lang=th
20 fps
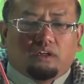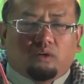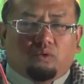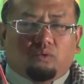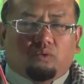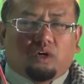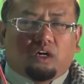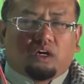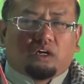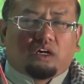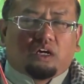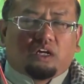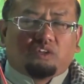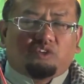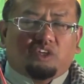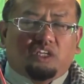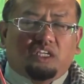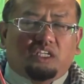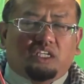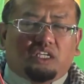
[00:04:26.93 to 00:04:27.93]
วก
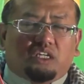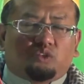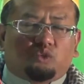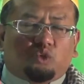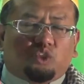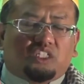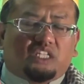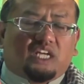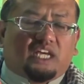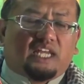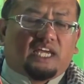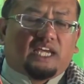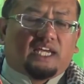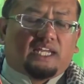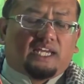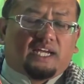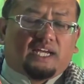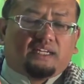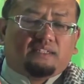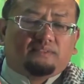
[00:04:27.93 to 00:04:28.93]
ตียตุดดา
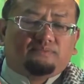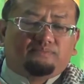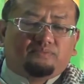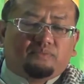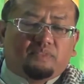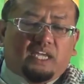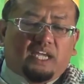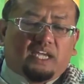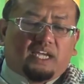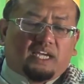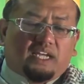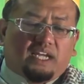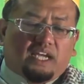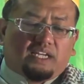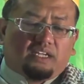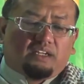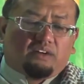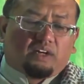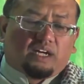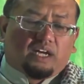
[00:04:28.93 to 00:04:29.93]
ละในขณะ
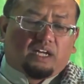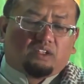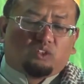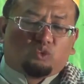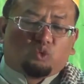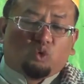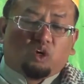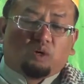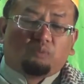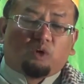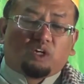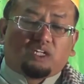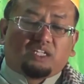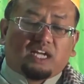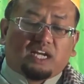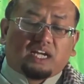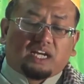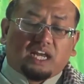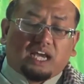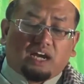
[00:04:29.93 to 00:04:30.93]
เดียวกันตัวบท
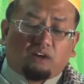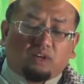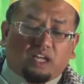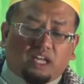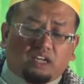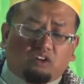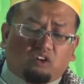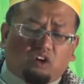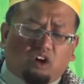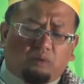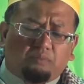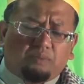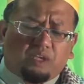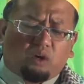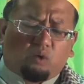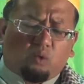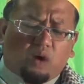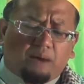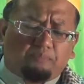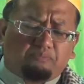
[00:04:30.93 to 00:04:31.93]
ดังกล่าวนั้นก็มี
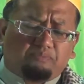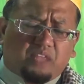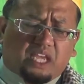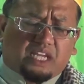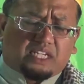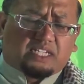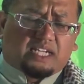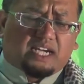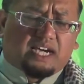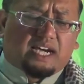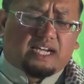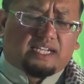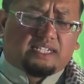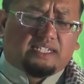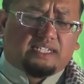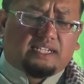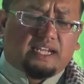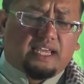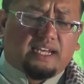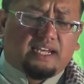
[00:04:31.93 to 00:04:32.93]
ความเด็ดขาด
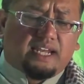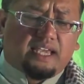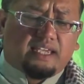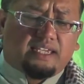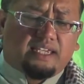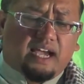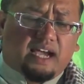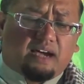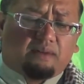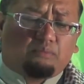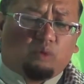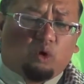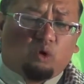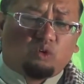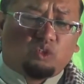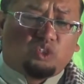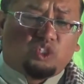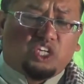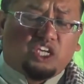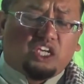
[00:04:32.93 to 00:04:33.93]
ในในยะบ่ง
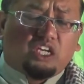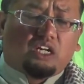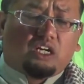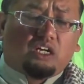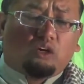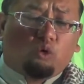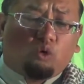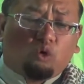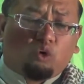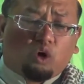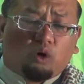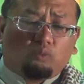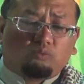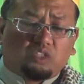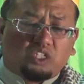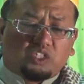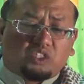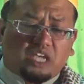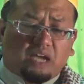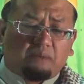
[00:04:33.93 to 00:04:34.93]
ชี้หรือหุกกม
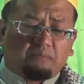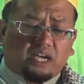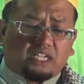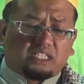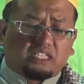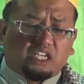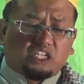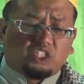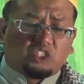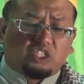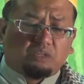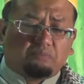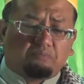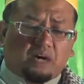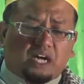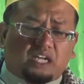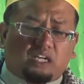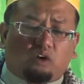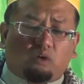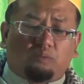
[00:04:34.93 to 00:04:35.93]
ที่สามารถจะอิสิม
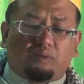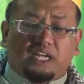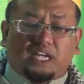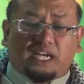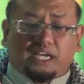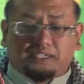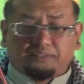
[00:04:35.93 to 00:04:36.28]
บาตออกมาได้